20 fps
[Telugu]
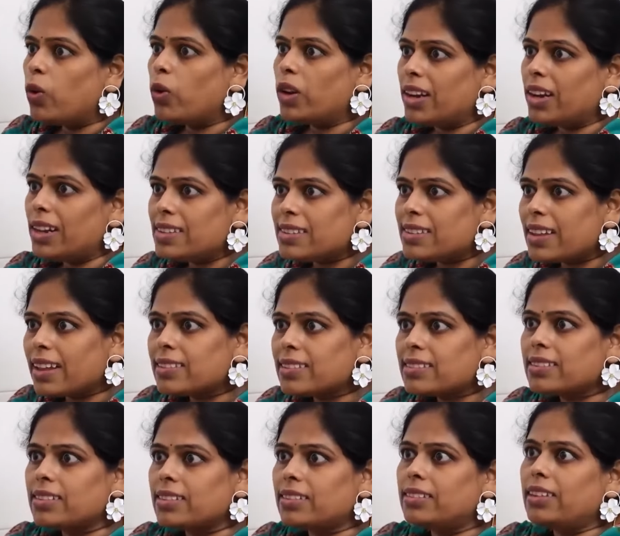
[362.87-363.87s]
ఓరల్
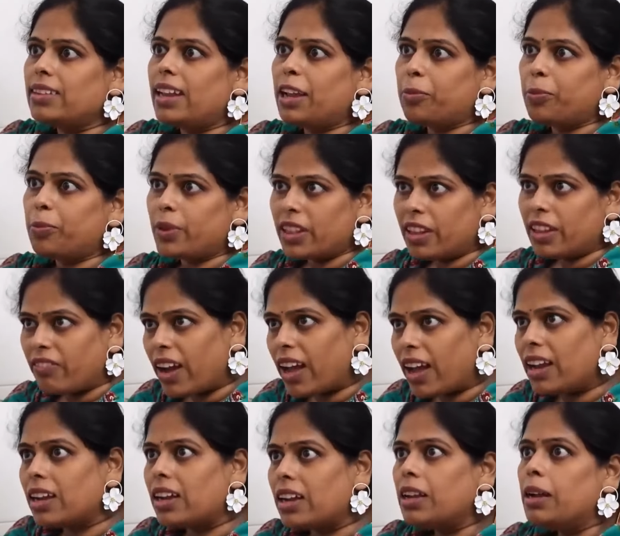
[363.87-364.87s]
సెక్స్ లేకపోతే
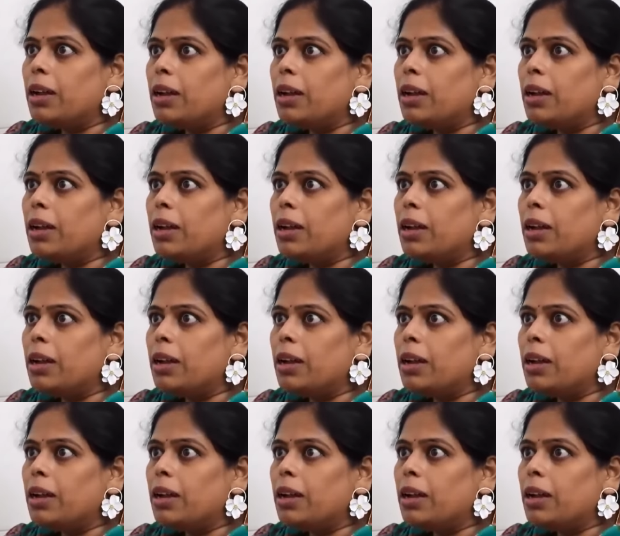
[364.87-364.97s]
వాళ్ళ